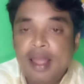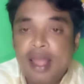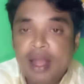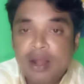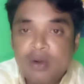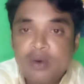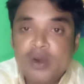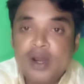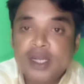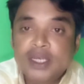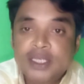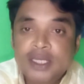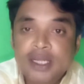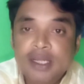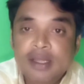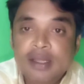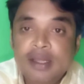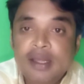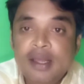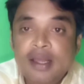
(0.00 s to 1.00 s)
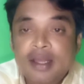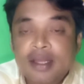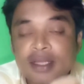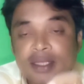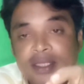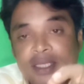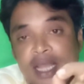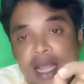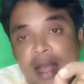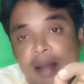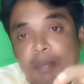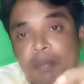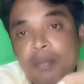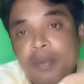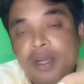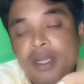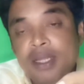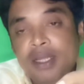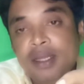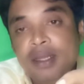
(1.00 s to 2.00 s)
এখন আসি যে
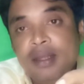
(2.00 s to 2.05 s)
আপনি